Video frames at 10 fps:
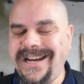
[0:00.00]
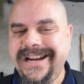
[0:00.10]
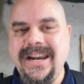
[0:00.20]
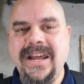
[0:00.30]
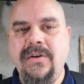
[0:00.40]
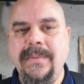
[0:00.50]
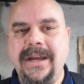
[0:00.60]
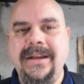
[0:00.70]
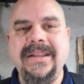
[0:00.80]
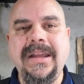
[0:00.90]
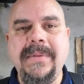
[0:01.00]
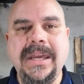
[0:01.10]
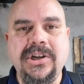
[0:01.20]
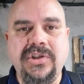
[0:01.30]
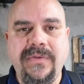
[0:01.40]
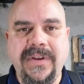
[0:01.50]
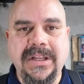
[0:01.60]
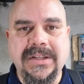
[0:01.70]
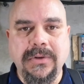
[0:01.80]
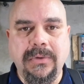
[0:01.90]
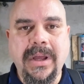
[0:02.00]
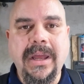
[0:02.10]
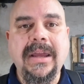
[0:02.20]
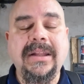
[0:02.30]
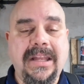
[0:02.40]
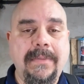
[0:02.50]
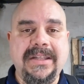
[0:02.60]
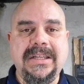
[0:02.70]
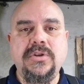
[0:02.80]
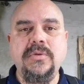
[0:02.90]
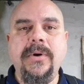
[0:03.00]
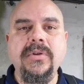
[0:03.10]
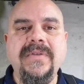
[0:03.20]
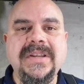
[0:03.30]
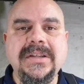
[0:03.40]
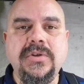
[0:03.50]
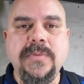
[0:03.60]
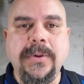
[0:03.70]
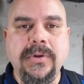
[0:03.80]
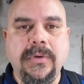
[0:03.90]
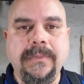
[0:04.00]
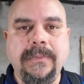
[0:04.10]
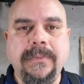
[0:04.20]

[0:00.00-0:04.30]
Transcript: clé en main d'habillage de finition des bâtis supports de WC suspendus.